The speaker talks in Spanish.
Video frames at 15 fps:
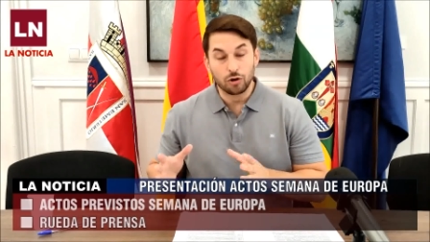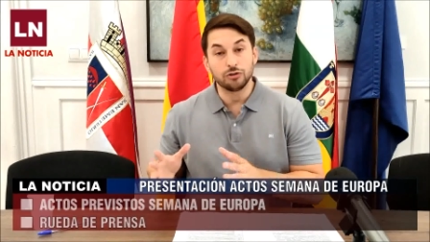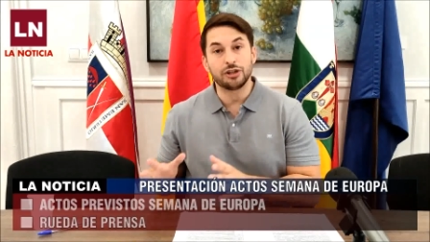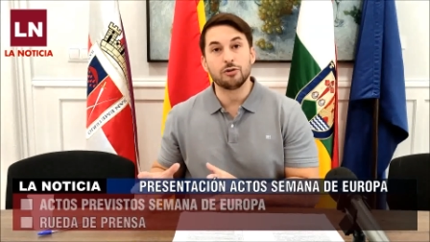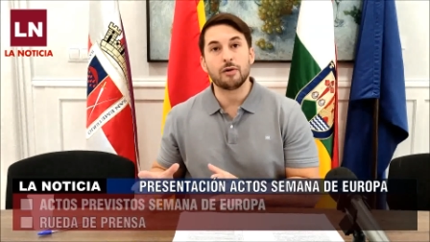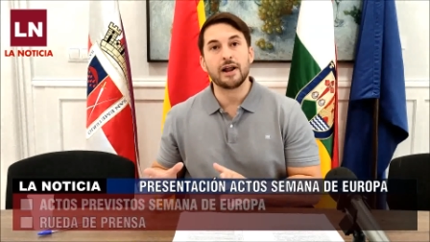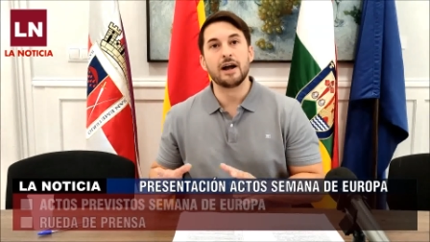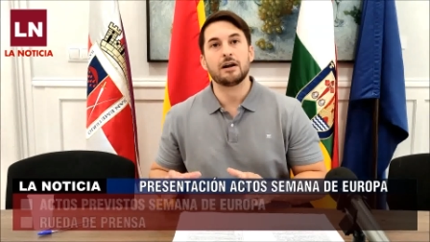
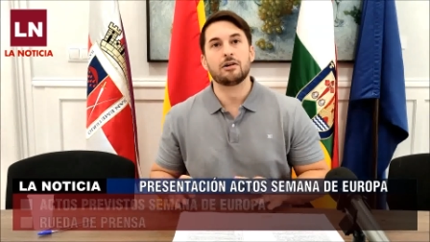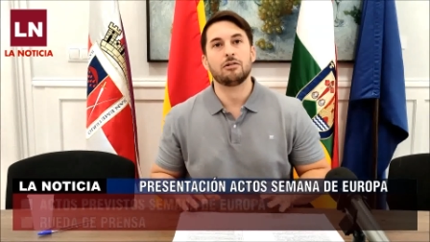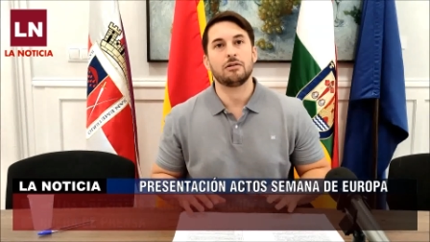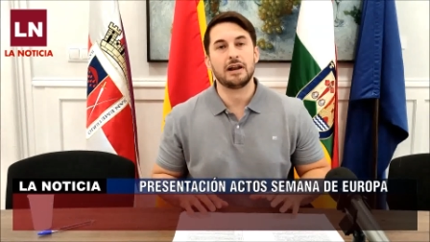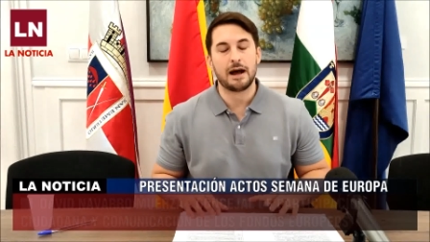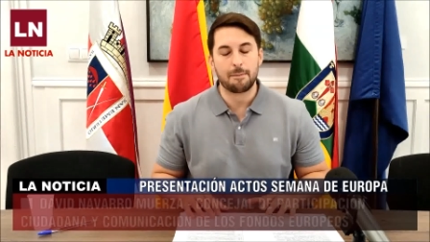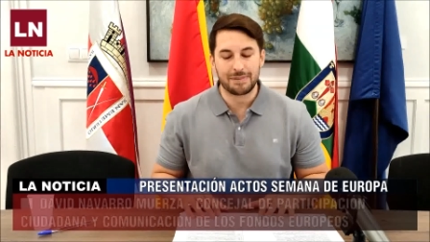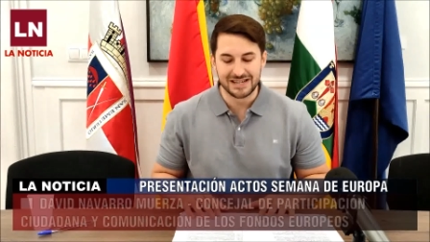Continuará
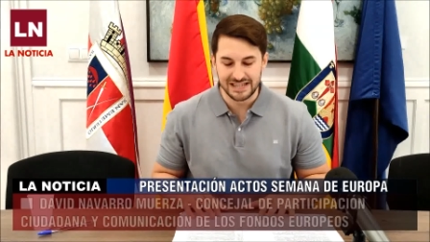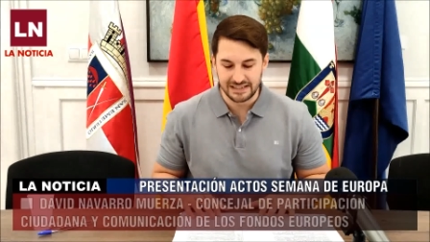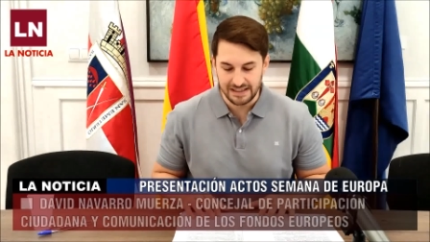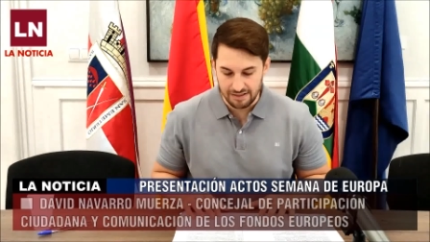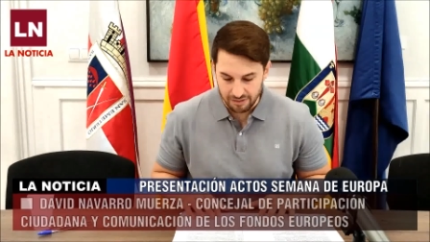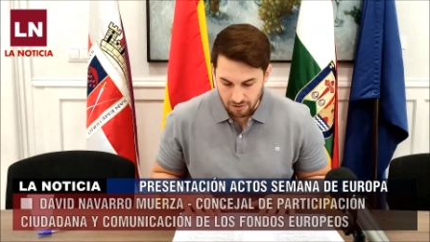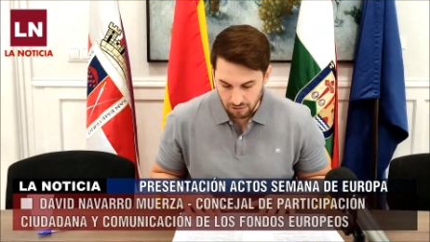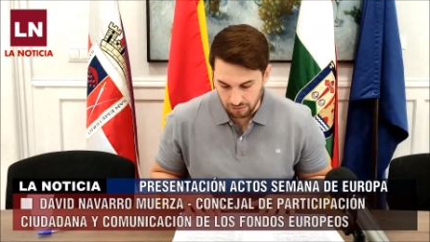con la
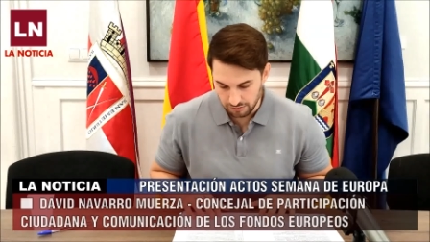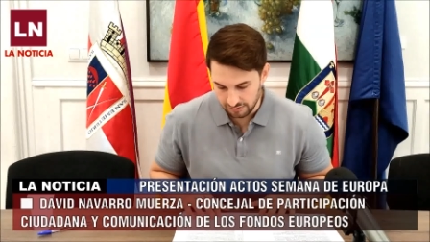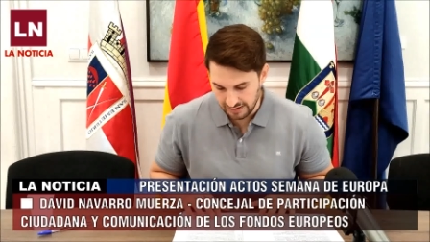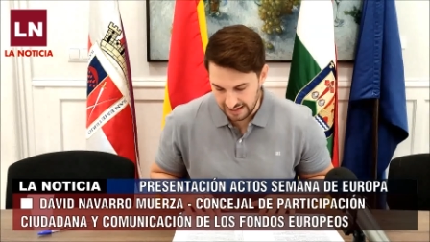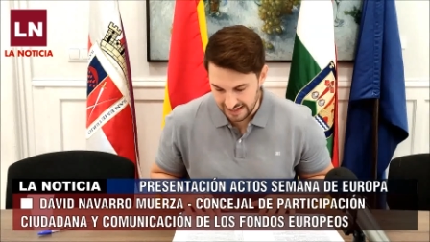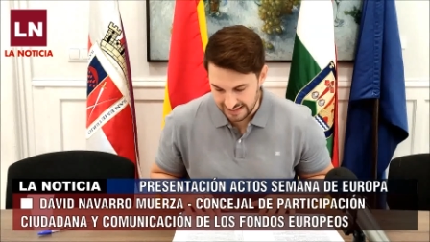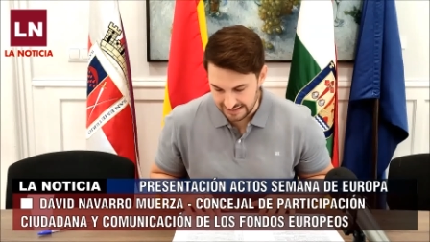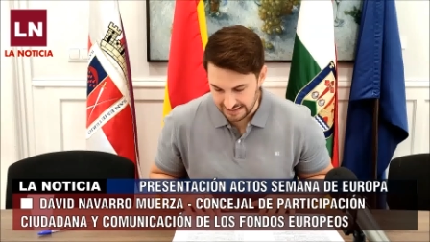presentación
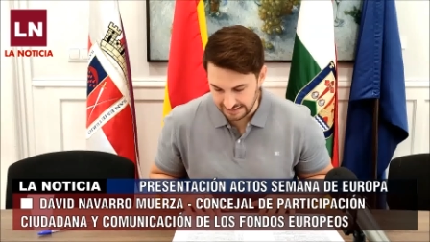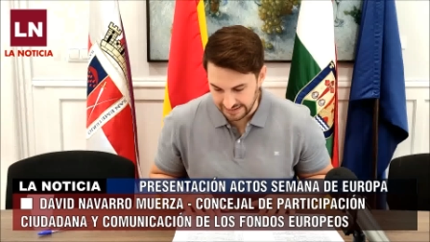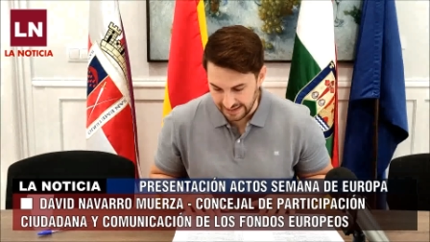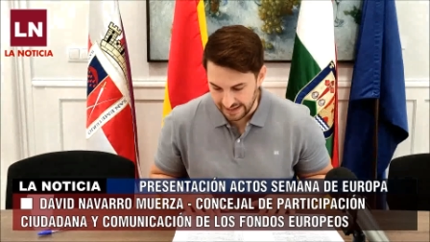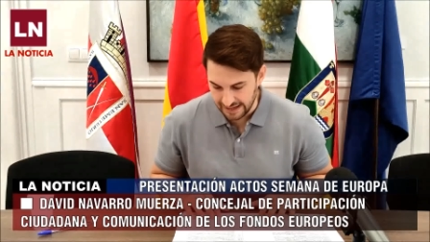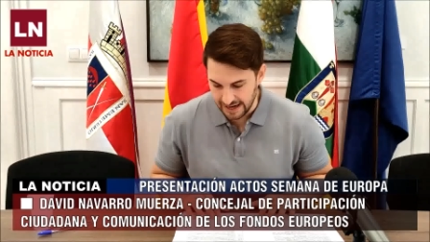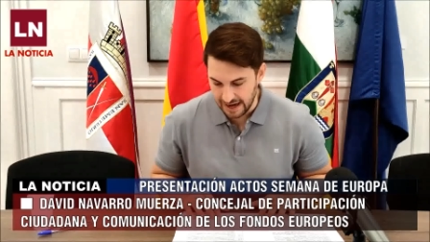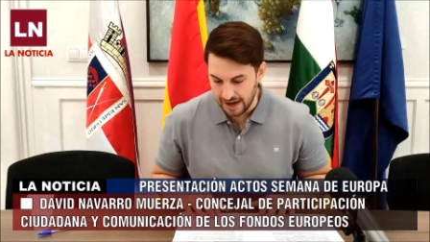de la
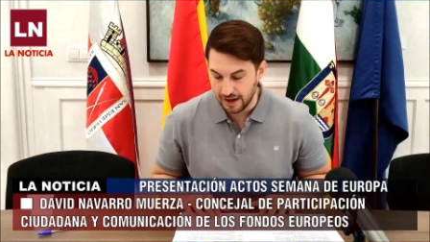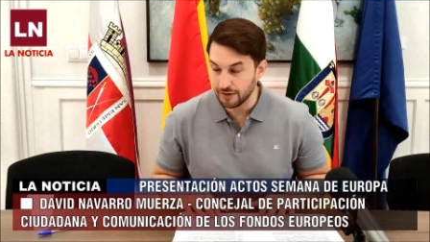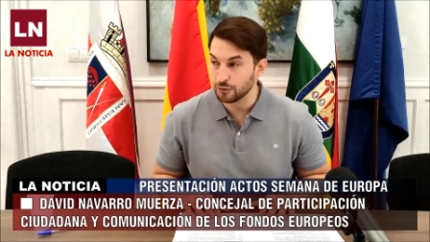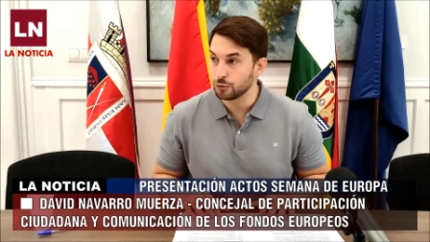estrategia